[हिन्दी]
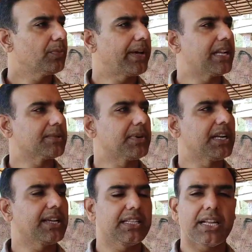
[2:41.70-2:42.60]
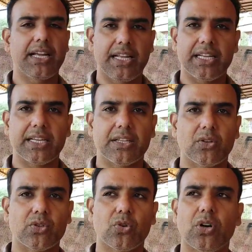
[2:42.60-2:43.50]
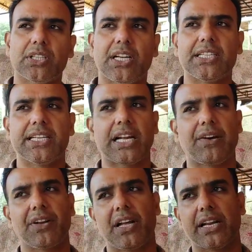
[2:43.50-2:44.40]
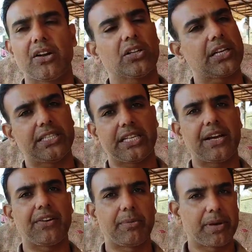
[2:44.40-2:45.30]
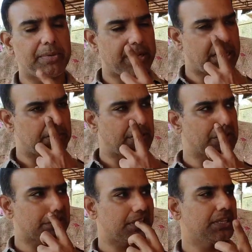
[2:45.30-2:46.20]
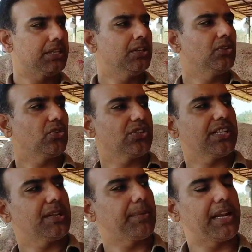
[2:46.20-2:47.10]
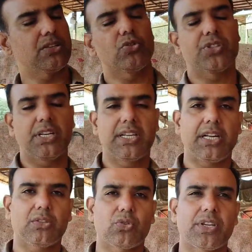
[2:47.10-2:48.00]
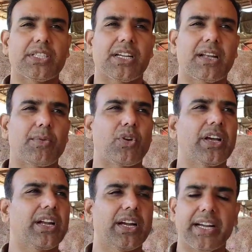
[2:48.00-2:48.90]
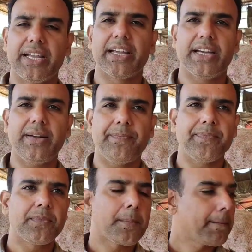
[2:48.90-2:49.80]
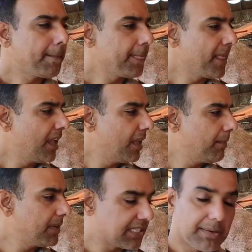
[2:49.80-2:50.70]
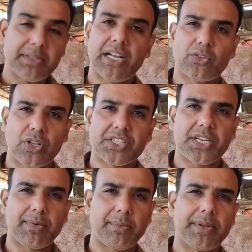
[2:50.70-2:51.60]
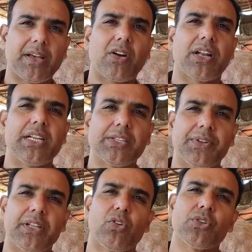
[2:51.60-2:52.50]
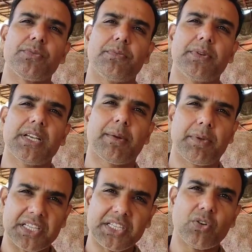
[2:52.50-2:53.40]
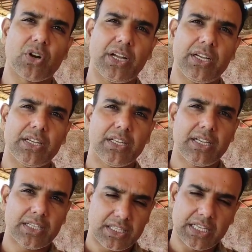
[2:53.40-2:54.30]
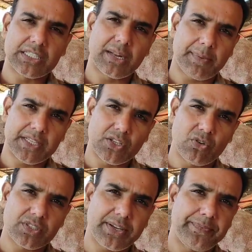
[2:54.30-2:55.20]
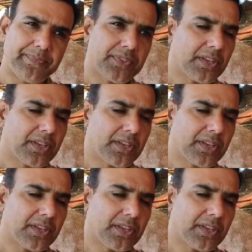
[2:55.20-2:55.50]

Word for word: तो बैलेंस मंडी के अंदर है नहीं जो अच्छा ताजी अराइवल आ रही है और ताजी अराइवल बिक भी रही है भाव से अच्छा जी ज्यादा बैलेंस को चल नहीं रहा तो उसके चक्कर में थोड़ा ग्राहकी ठीक है अच्छा इसलिए बाजार थोड़ा स्टेबल भी है और ठंडी चवन्नी रोज बाजार प्लस ही हो रहा है अच्छा तीन चार पाँच दिनों से